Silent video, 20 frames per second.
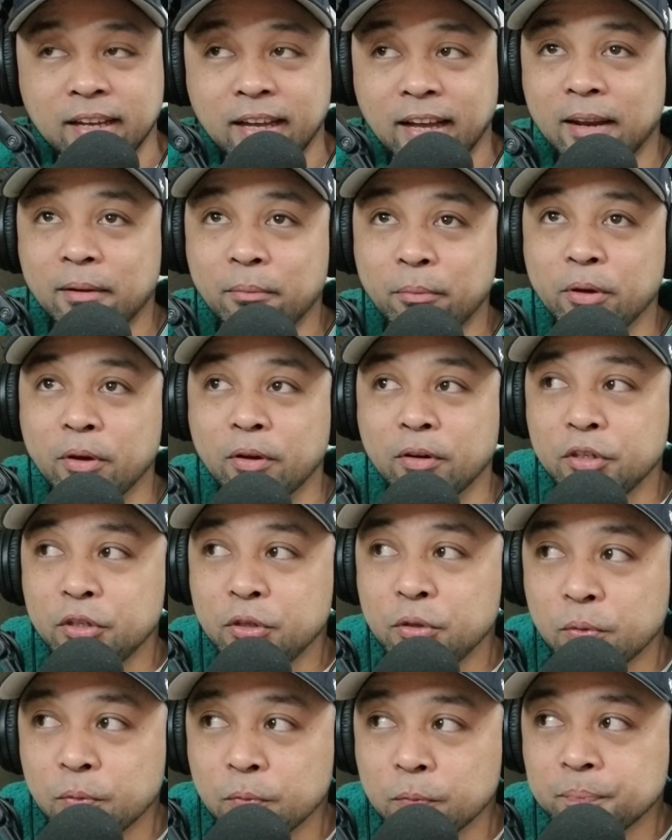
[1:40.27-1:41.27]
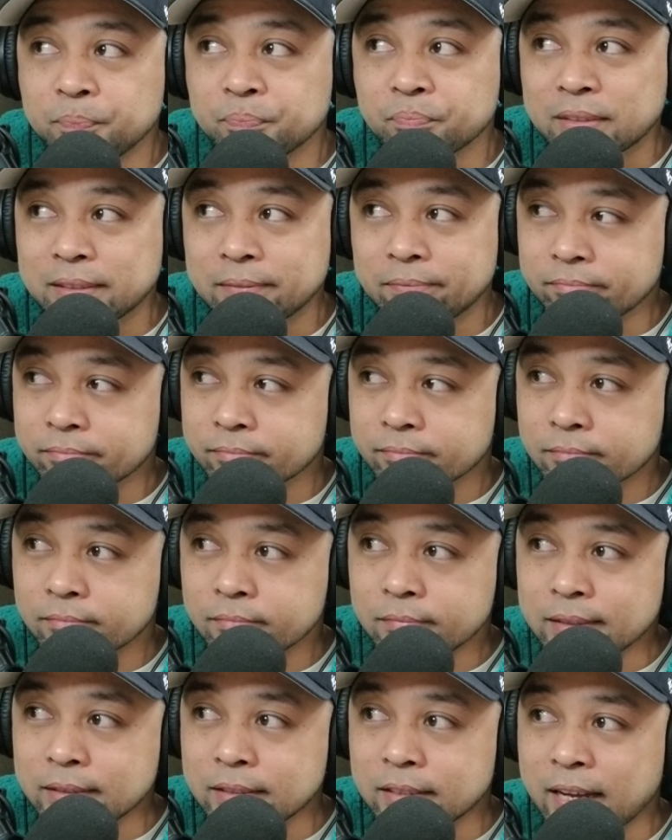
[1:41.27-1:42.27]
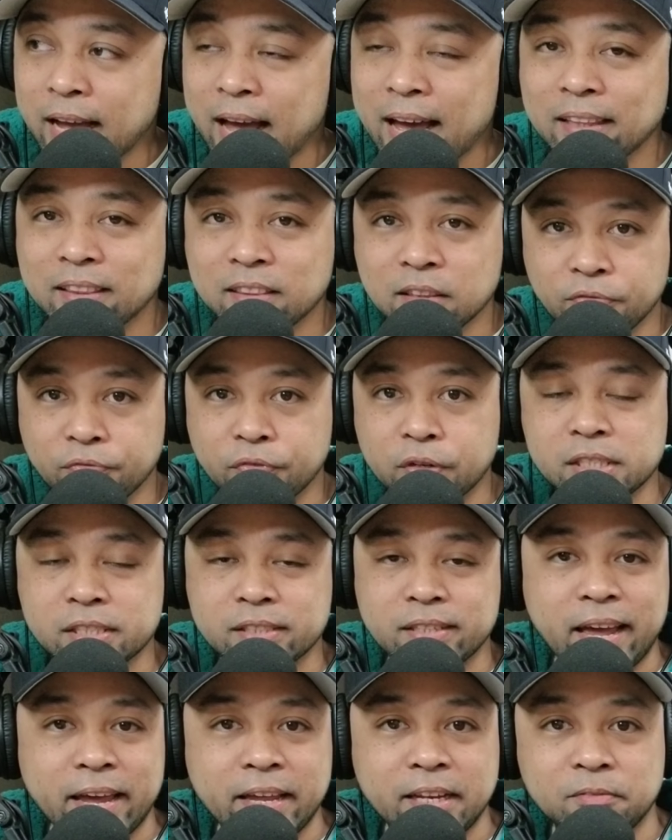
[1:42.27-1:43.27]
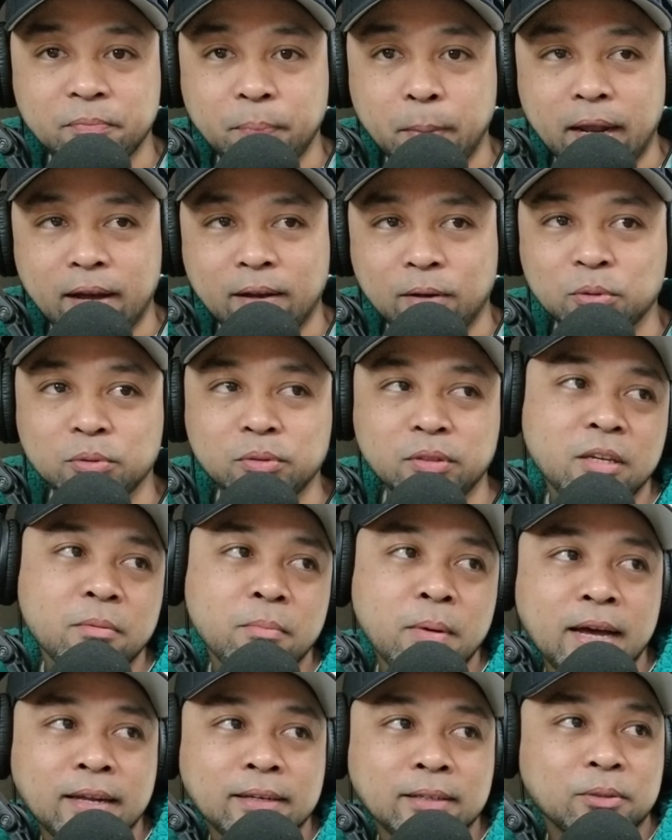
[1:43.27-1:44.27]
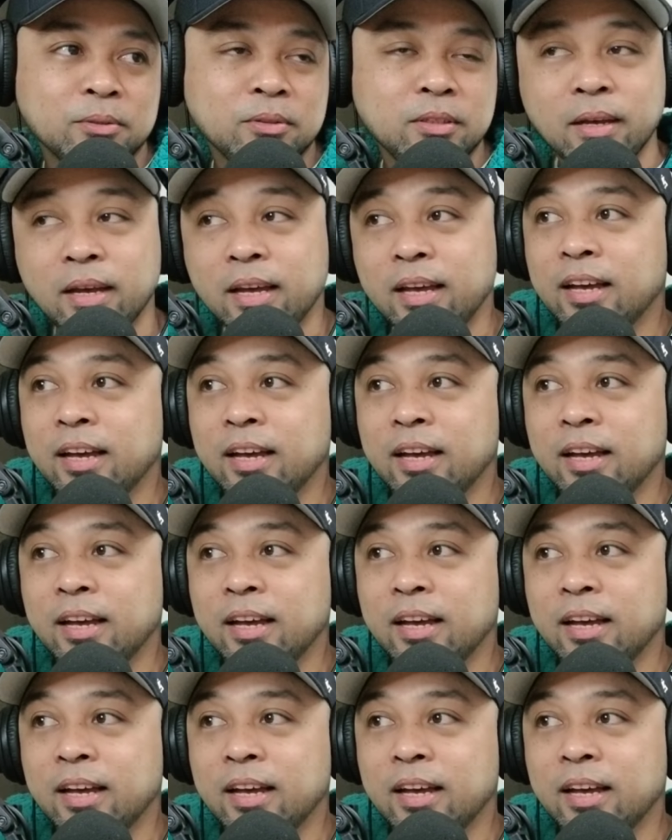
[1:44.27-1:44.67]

Alam mo yon yung kahit na first line pa lang, kundi man, kundi,